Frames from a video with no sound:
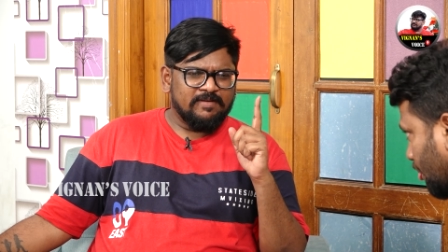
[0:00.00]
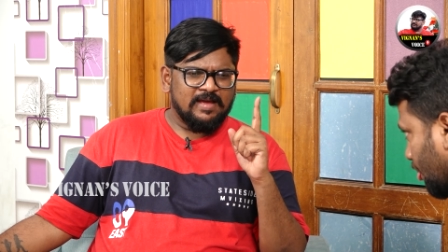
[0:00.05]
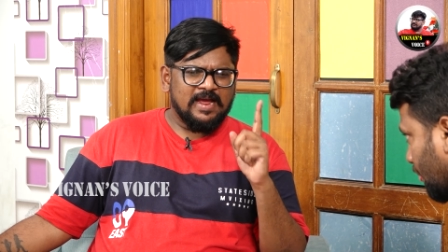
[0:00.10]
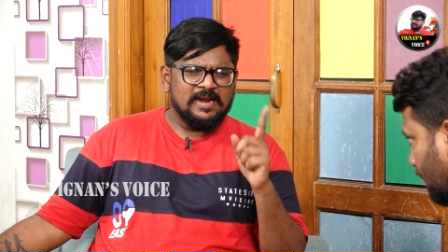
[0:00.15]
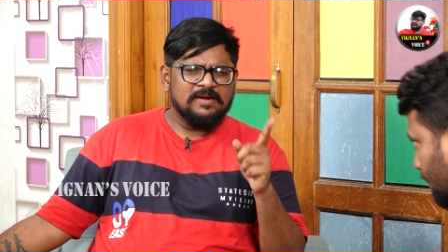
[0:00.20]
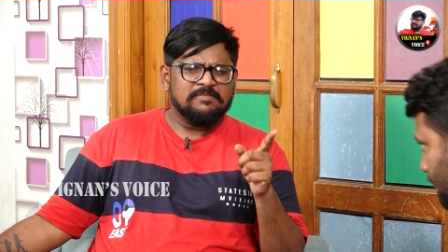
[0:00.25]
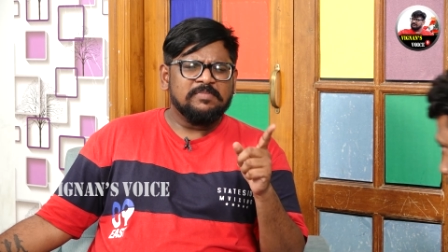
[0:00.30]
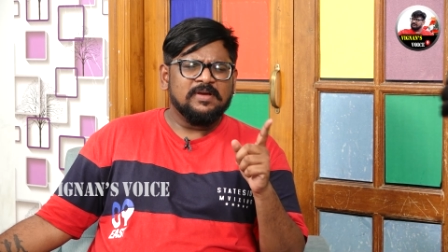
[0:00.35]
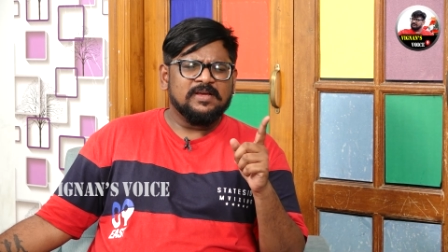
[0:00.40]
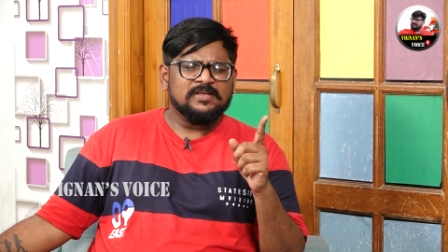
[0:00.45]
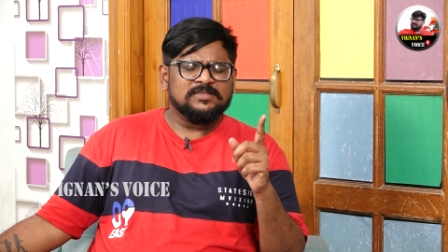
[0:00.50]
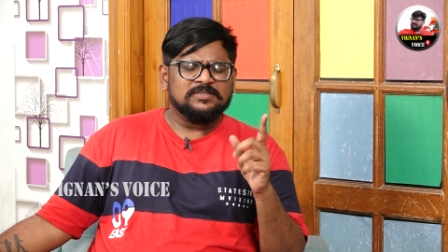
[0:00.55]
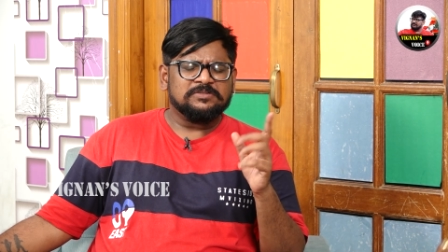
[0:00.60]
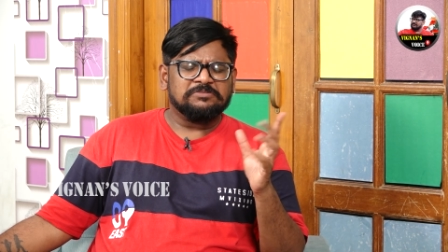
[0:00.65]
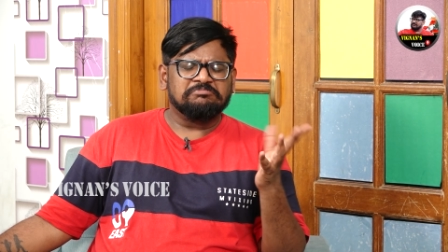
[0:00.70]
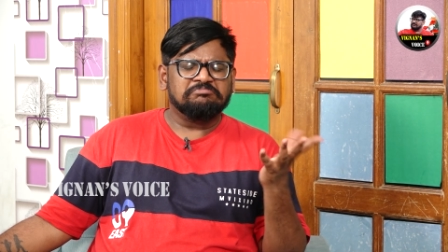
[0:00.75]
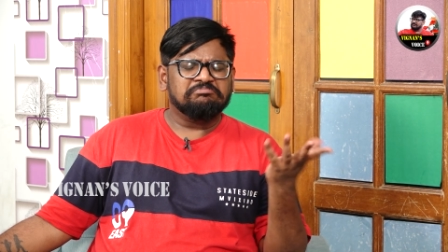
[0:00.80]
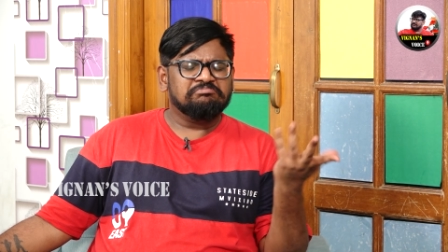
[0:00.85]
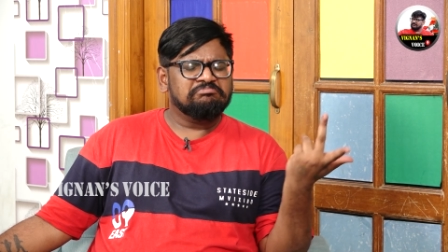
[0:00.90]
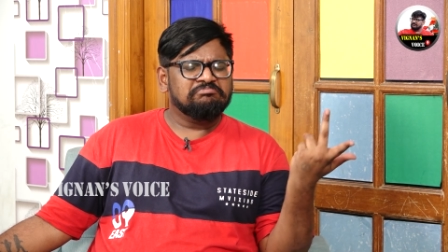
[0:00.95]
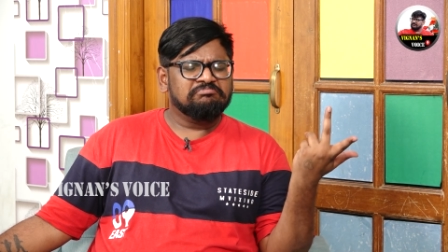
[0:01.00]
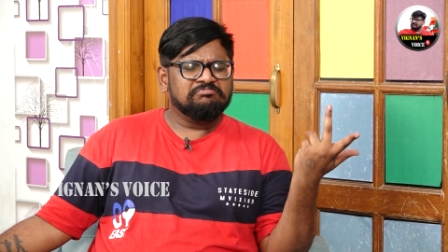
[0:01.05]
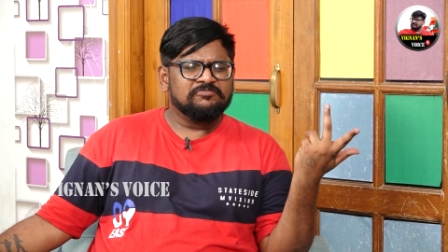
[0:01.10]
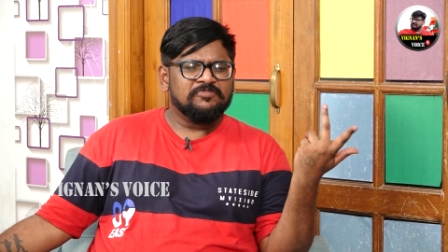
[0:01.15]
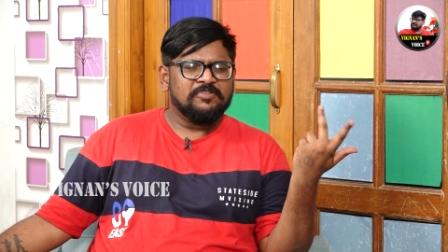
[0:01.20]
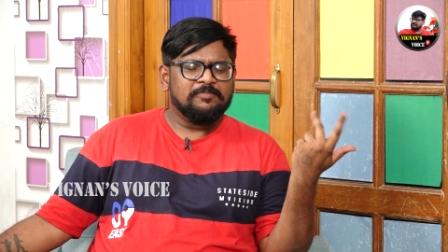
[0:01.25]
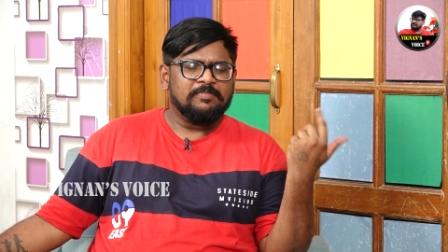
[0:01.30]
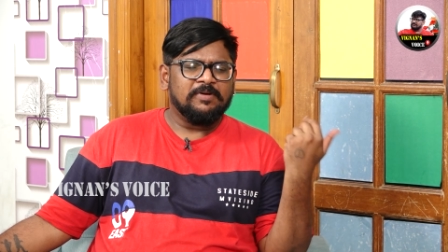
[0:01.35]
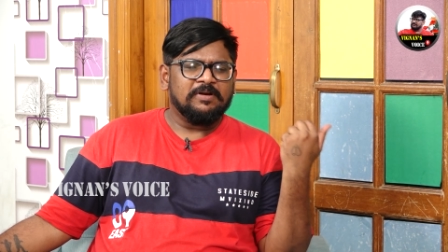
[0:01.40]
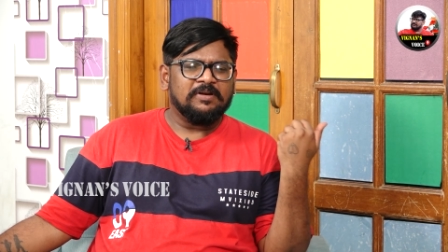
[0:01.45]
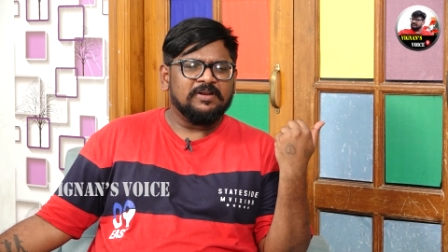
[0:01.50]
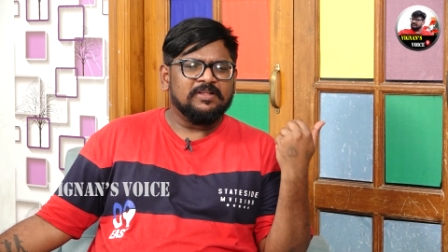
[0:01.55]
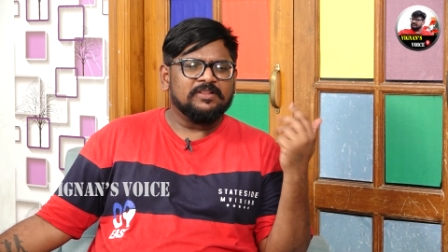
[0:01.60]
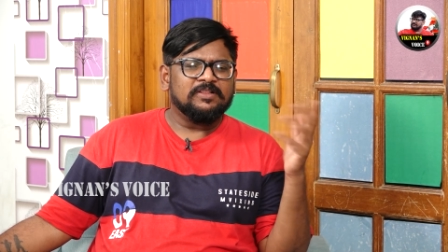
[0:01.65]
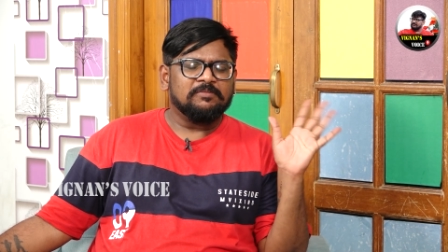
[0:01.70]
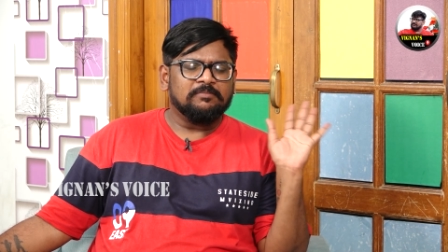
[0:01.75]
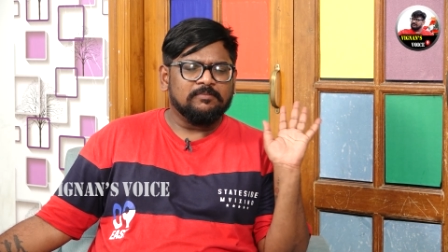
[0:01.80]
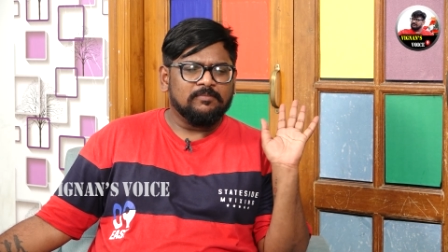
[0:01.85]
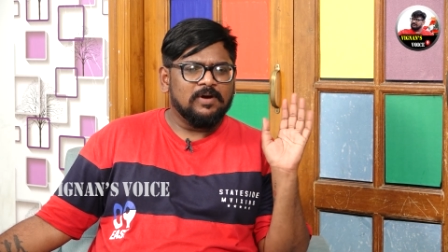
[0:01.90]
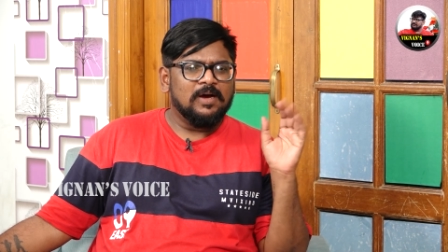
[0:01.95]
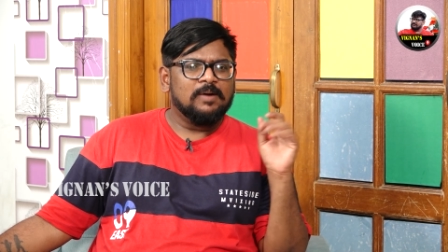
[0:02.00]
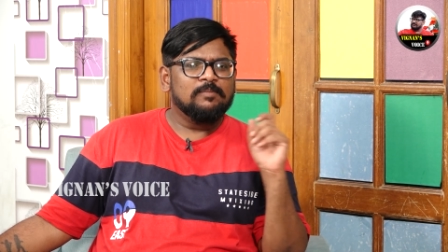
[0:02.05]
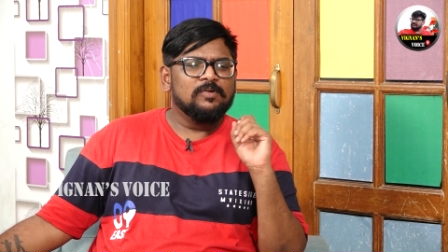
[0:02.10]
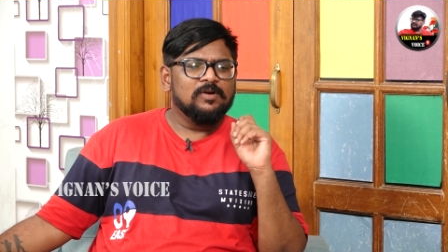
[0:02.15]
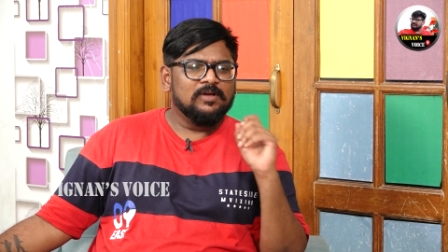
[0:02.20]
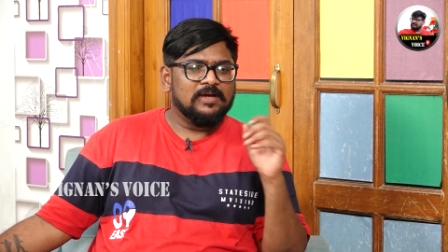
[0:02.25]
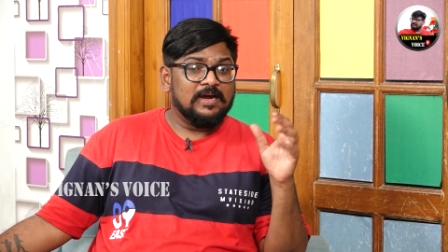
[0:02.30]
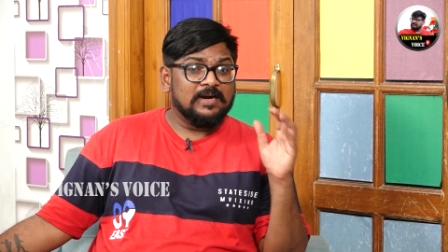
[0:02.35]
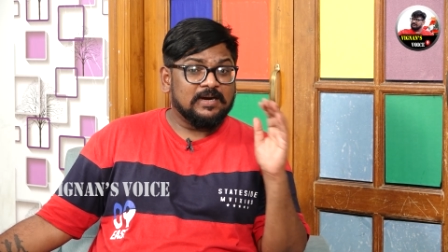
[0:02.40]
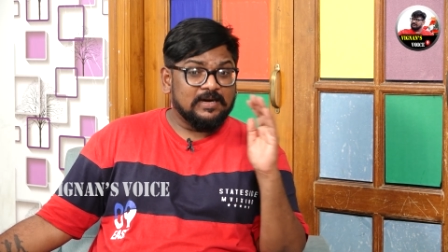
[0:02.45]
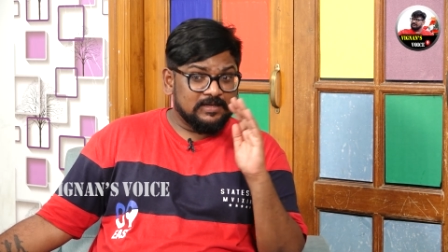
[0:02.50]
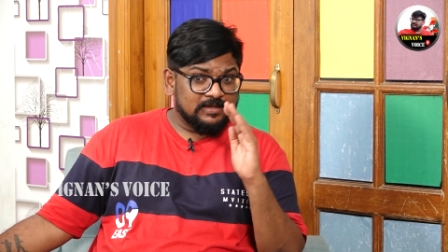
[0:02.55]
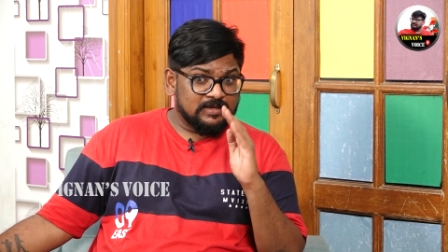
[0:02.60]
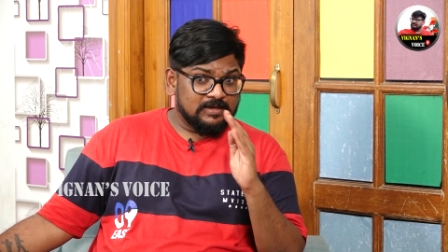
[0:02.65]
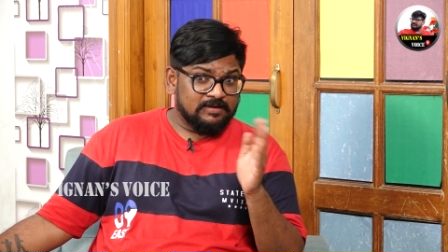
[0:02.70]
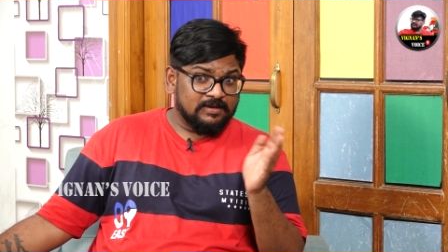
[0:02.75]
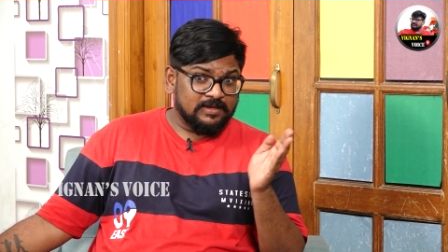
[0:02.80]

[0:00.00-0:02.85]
ఫ్యాన్ బేస్ విపరీతం మామూలుగా అక్కడ